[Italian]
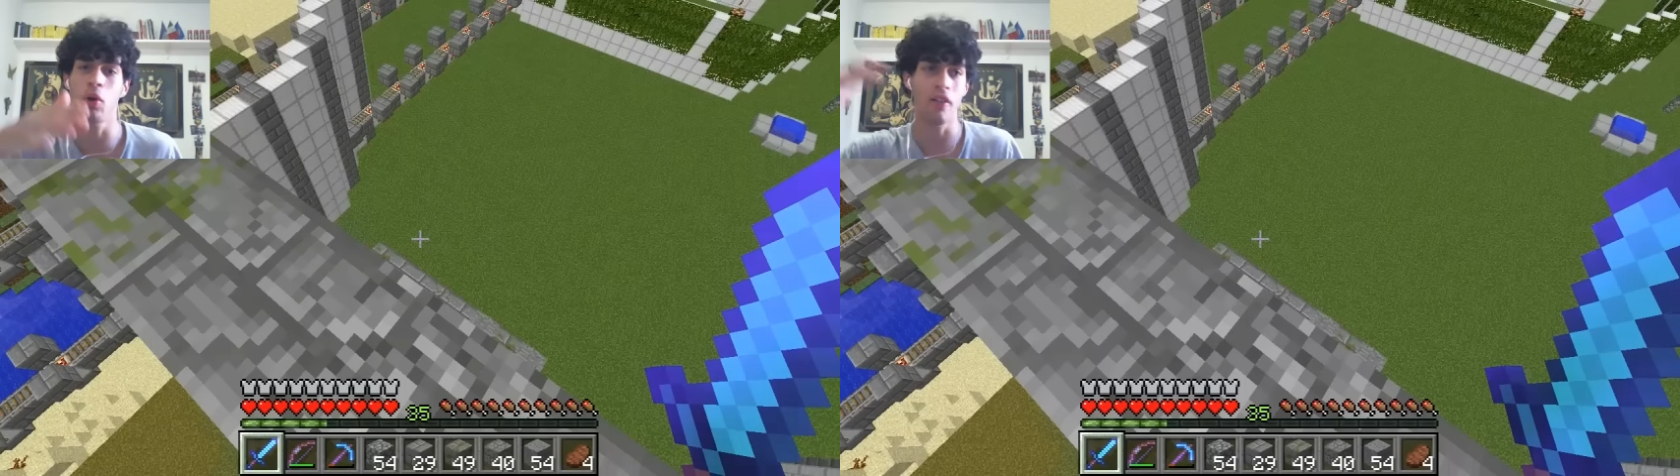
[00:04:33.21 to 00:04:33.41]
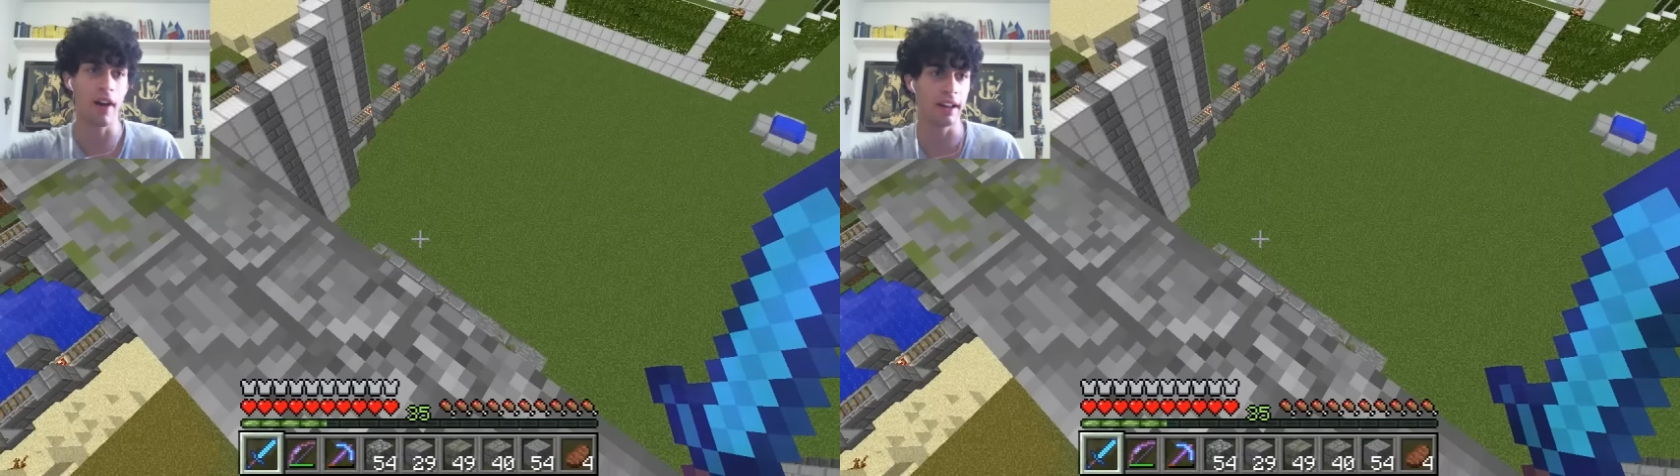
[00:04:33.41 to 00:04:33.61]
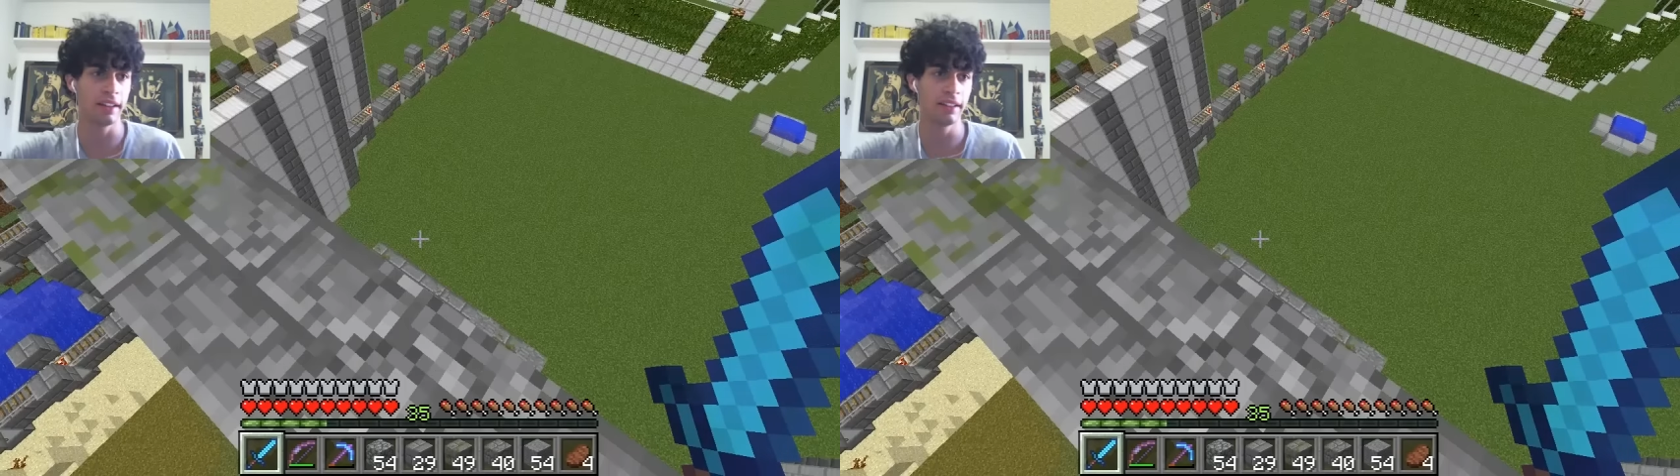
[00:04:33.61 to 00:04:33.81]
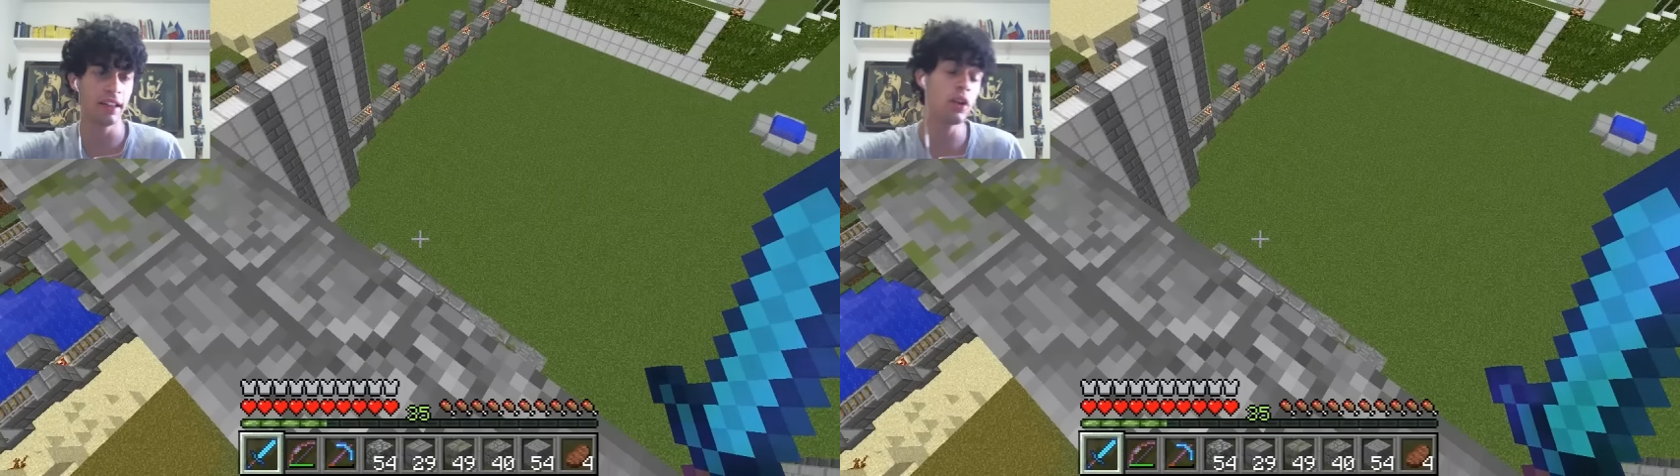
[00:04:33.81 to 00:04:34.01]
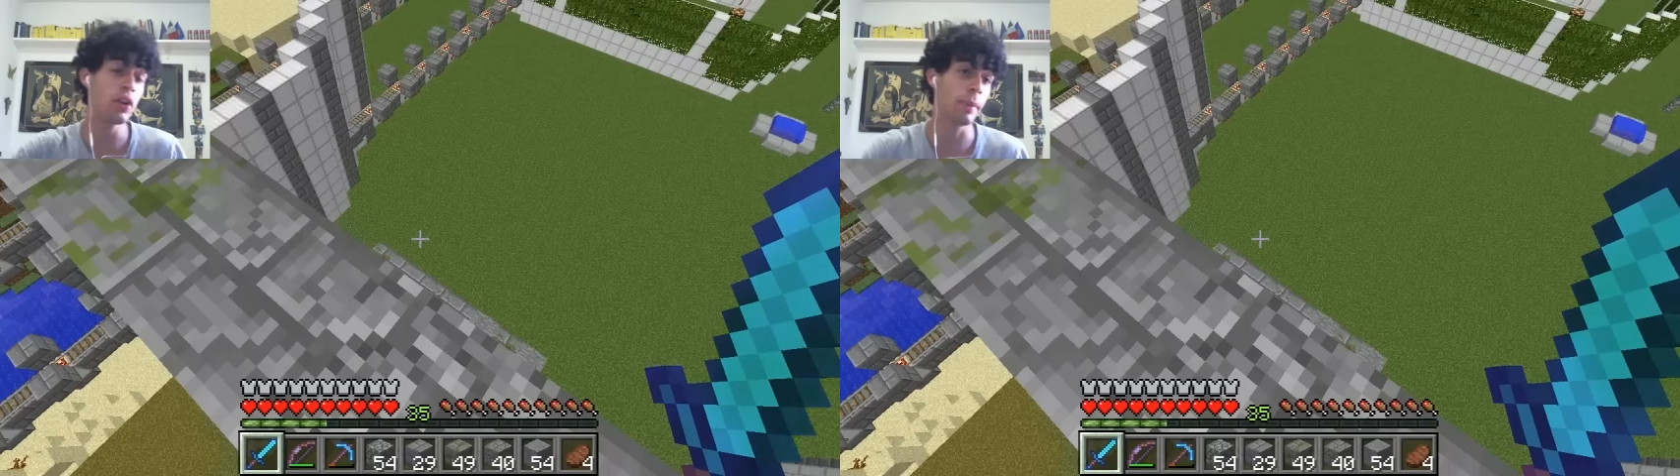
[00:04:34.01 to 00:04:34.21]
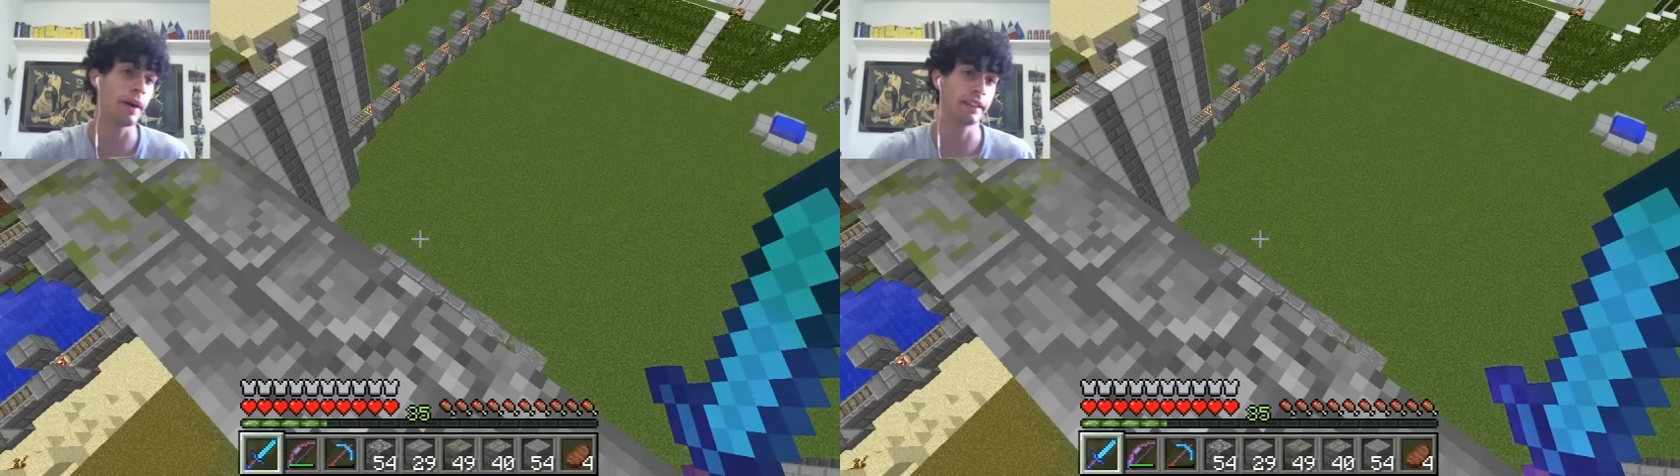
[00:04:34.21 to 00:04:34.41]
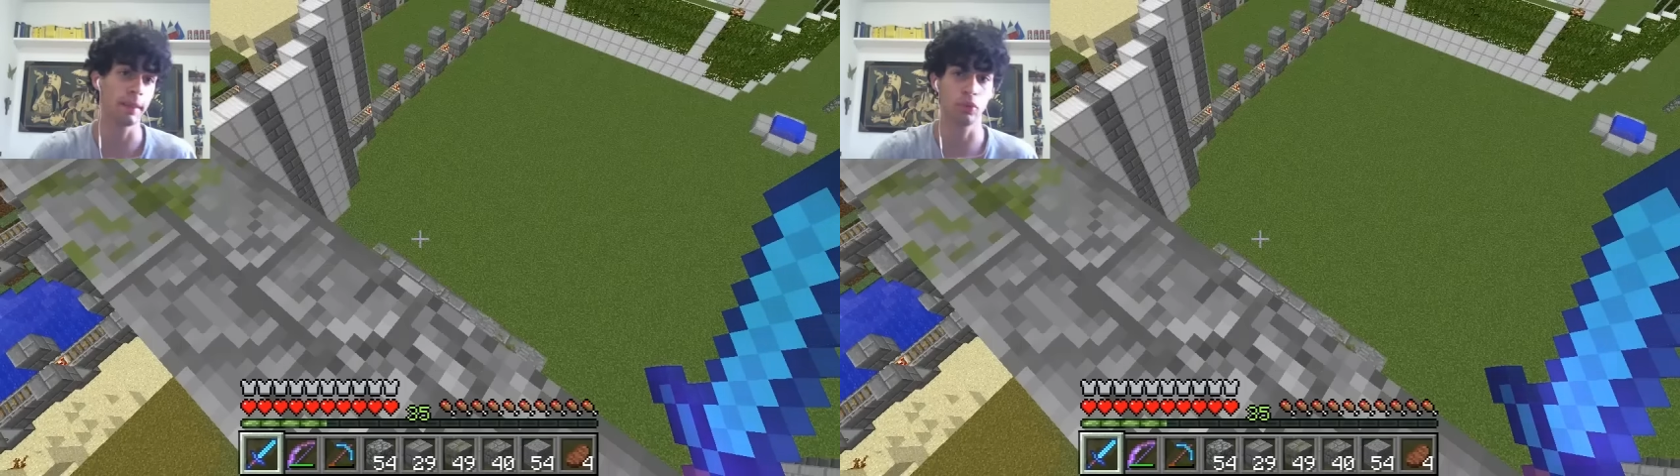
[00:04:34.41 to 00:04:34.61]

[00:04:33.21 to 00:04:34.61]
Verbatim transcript: avanti e una una parte più